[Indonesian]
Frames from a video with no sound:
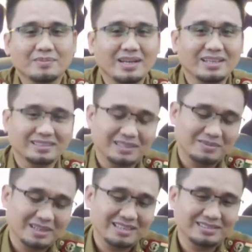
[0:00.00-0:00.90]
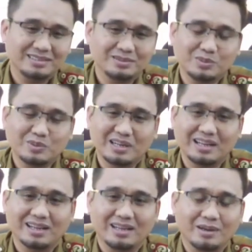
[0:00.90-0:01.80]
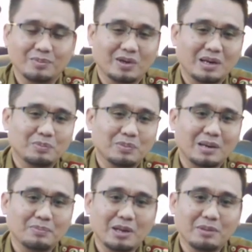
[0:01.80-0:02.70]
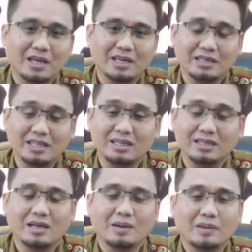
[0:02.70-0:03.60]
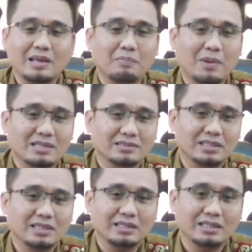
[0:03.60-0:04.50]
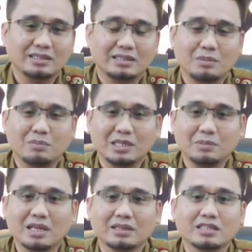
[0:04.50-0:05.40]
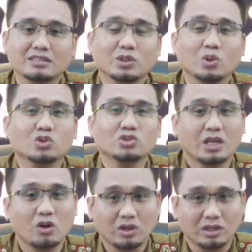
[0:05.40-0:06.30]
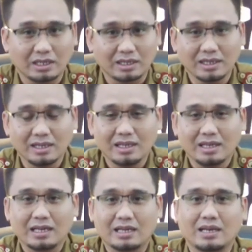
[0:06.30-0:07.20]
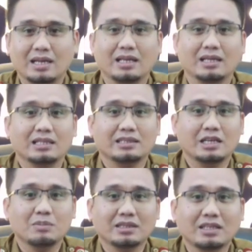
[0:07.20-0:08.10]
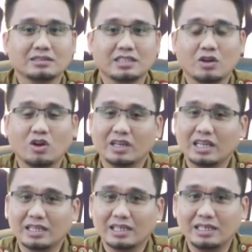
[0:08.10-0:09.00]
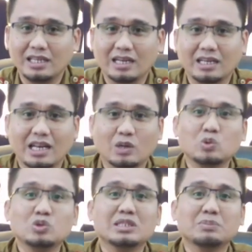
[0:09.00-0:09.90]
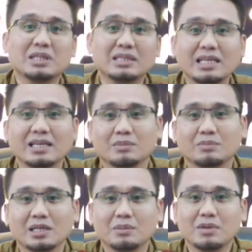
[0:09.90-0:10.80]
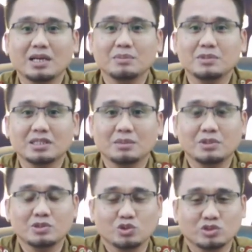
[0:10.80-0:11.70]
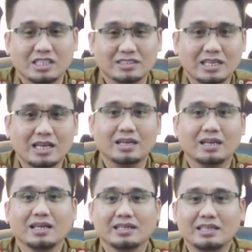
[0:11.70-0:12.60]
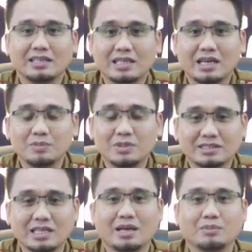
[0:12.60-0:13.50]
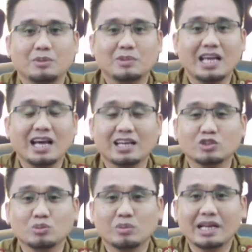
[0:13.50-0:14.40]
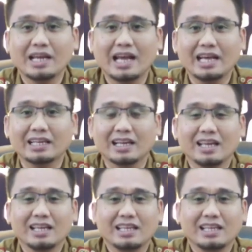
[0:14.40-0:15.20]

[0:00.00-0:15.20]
Baik, terima kasih Muna. Eh, peran-peran Pemda ini yang pasti kita melibatkan seluruh stakeholder Ya. Karena keterlibatan stakeholder ini adalah kunci penting bagaimana bisa mensukseskan kita bisa memelihara sumber daya air.